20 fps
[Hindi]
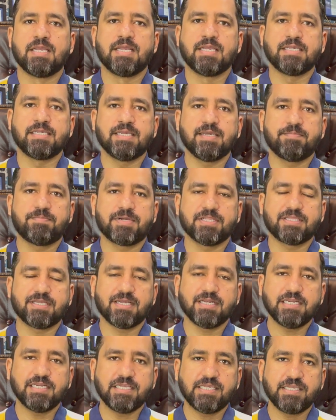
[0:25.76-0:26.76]
ये
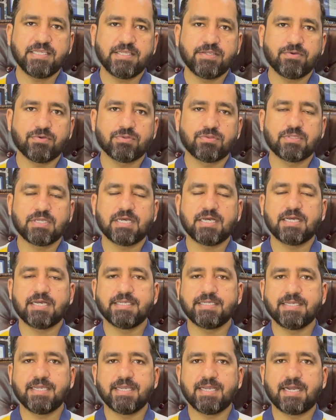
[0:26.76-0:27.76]
पता नहीं होता
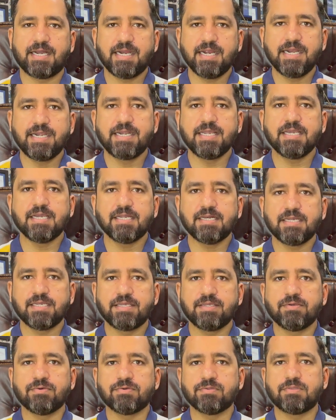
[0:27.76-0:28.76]
ये आइडिया
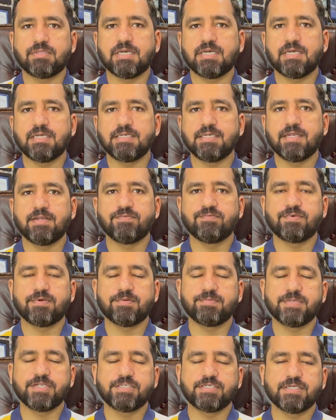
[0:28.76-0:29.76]
नहीं होता ये
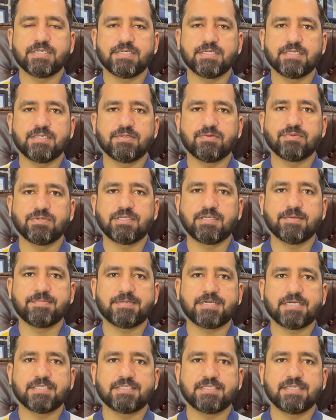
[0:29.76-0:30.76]
इन्फॉर्मेशन उनके
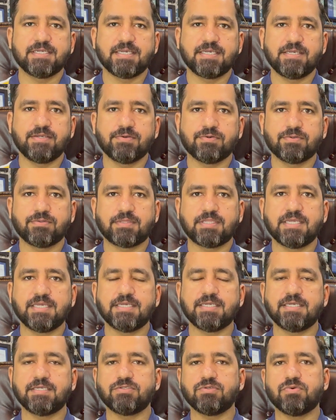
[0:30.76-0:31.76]
पास नहीं होती
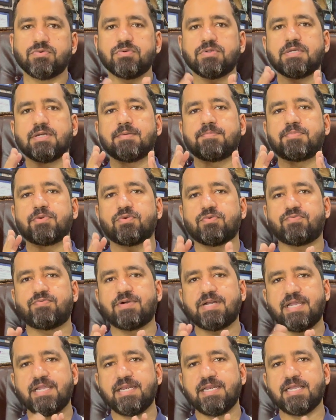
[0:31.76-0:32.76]
कि जो उनका
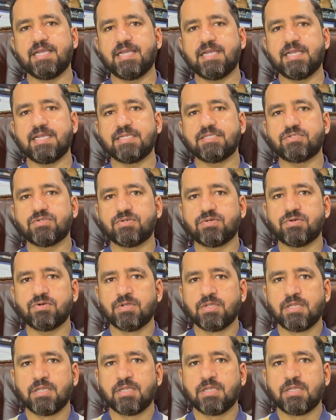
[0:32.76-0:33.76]
प्रोफाइल है जो
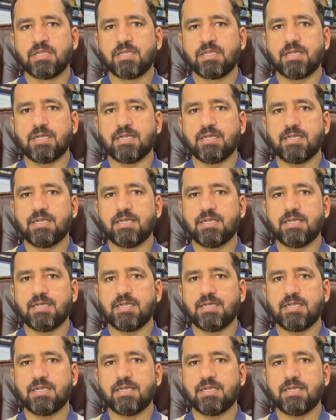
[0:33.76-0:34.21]
आ,